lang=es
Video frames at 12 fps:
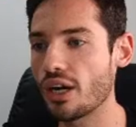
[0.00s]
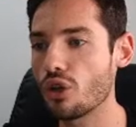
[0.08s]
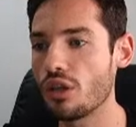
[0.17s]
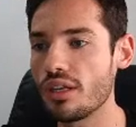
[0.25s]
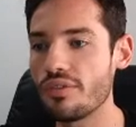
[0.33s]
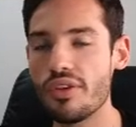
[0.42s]
algo
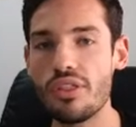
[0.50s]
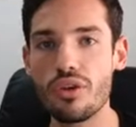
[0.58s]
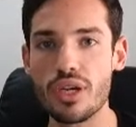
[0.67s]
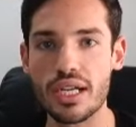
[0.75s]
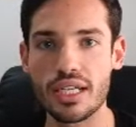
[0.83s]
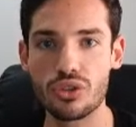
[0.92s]
de beneficio
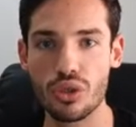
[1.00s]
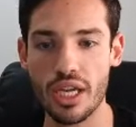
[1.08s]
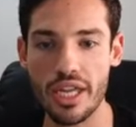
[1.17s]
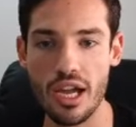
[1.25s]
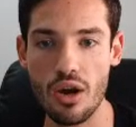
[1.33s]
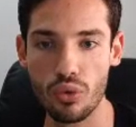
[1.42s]
en el caso de
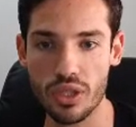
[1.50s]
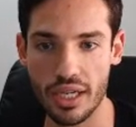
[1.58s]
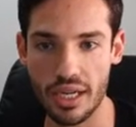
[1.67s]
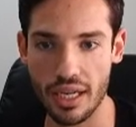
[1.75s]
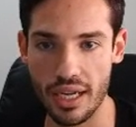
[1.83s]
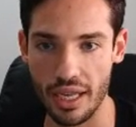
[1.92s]
que haya una
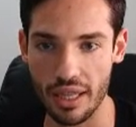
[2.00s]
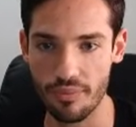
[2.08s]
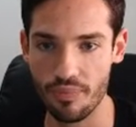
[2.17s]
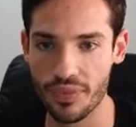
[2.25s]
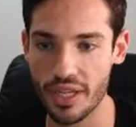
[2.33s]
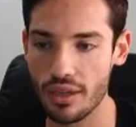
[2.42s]
gran caída.
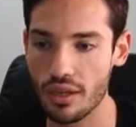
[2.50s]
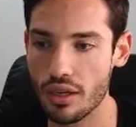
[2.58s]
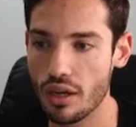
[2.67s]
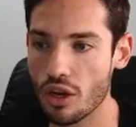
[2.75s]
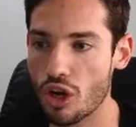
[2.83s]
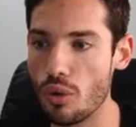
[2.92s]

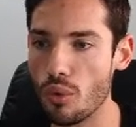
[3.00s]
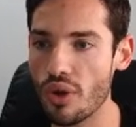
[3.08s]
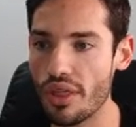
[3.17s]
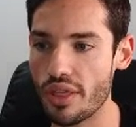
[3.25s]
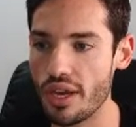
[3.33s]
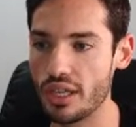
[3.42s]
¿Cómo
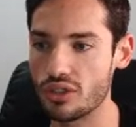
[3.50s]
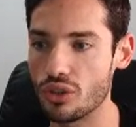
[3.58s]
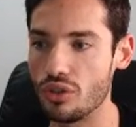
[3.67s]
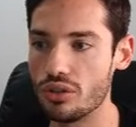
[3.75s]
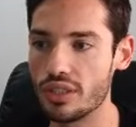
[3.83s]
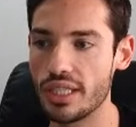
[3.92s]
voy a hacer
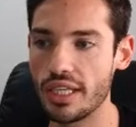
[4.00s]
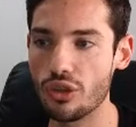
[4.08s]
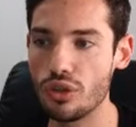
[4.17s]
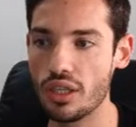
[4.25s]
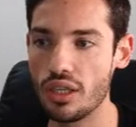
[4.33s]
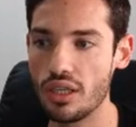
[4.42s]
esto? Ya
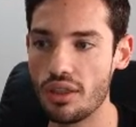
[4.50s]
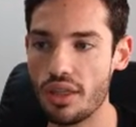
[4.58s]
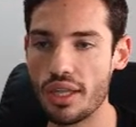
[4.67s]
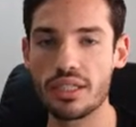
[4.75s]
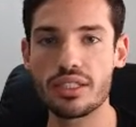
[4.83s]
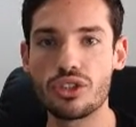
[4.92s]
tengo
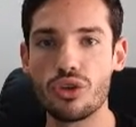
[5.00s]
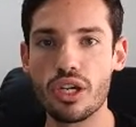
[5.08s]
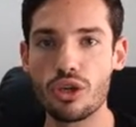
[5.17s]
iniciada la sesión